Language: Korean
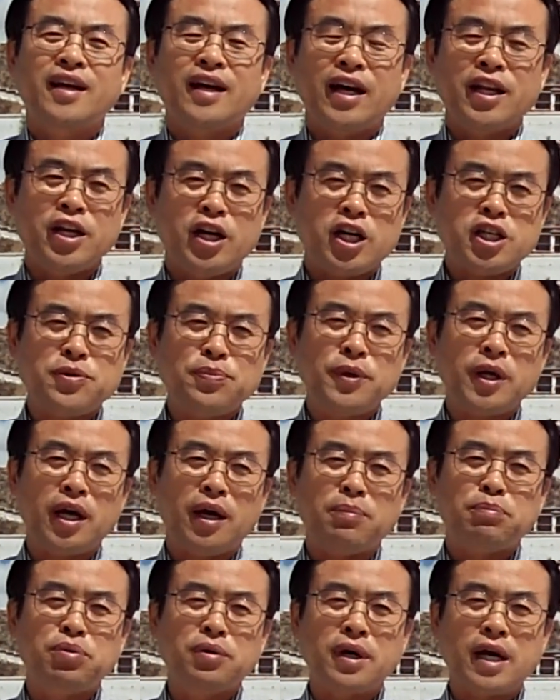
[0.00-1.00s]
안녕하십니까
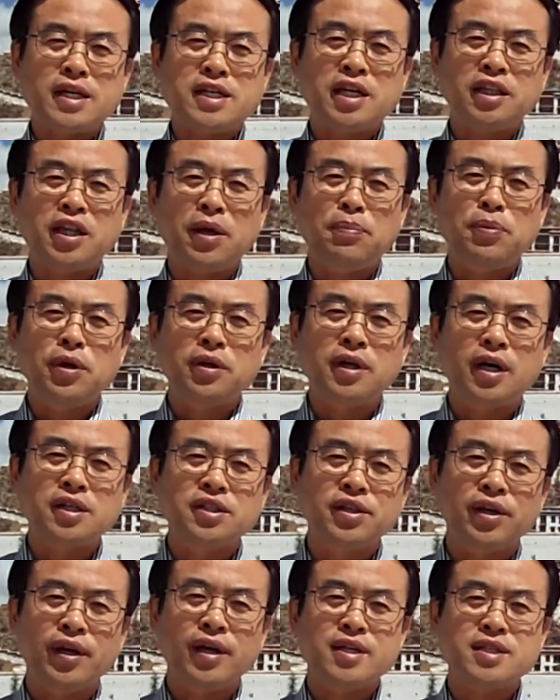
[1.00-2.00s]
북아시아
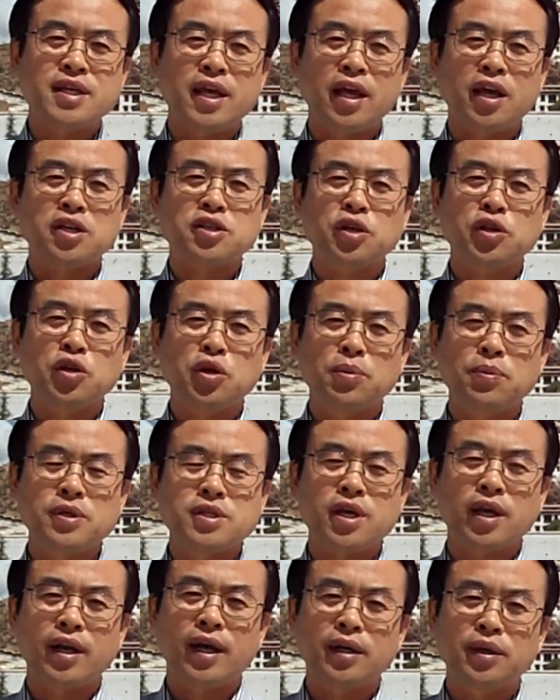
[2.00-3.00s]
평양지의
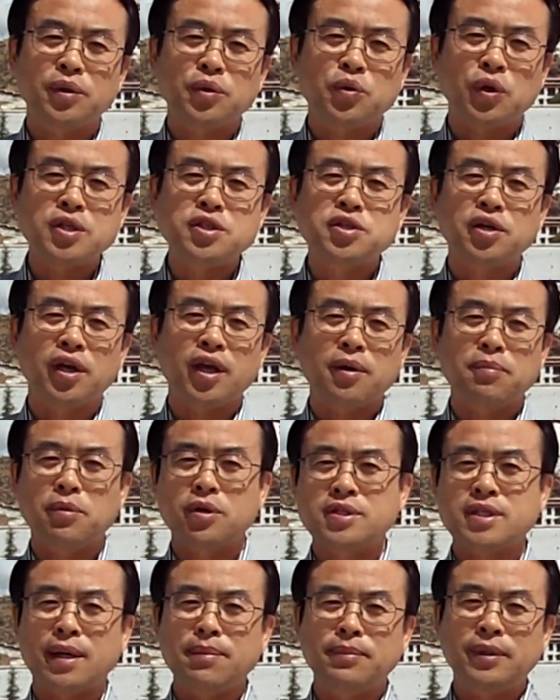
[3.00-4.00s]
세계선교부에서 일하는 권정행
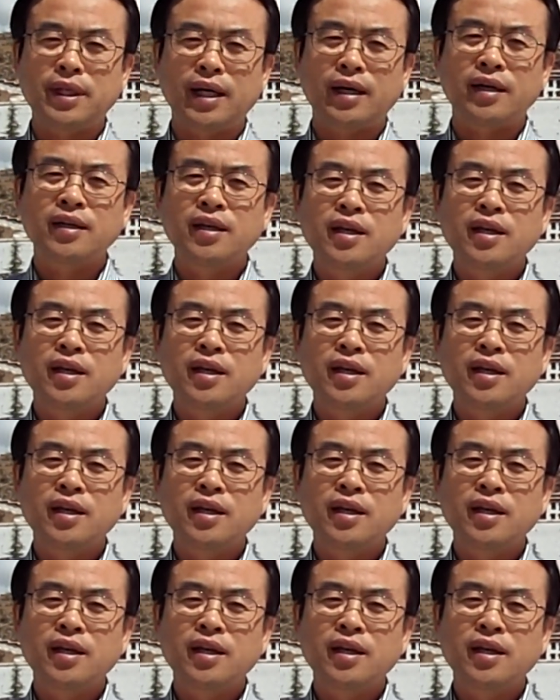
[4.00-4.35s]
목사입니다